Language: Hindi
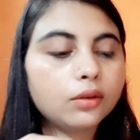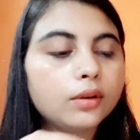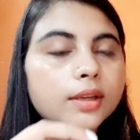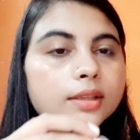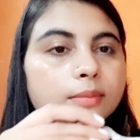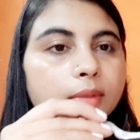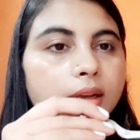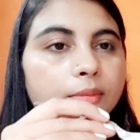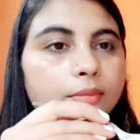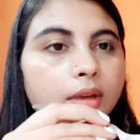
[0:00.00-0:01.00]
और इसमें
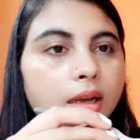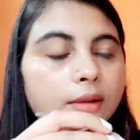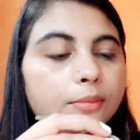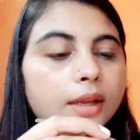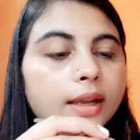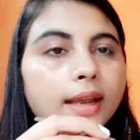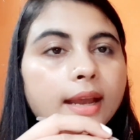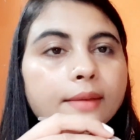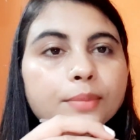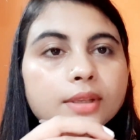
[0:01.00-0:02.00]
हम अब ये
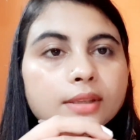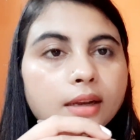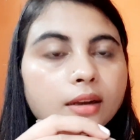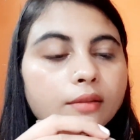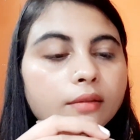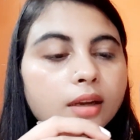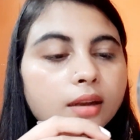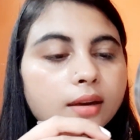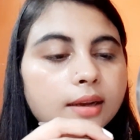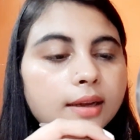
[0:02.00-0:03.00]
एप्पल साइडर
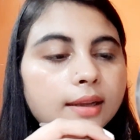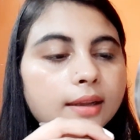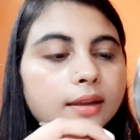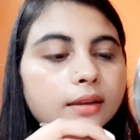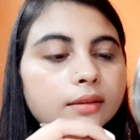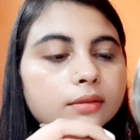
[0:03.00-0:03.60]
विनेगर डालेंगे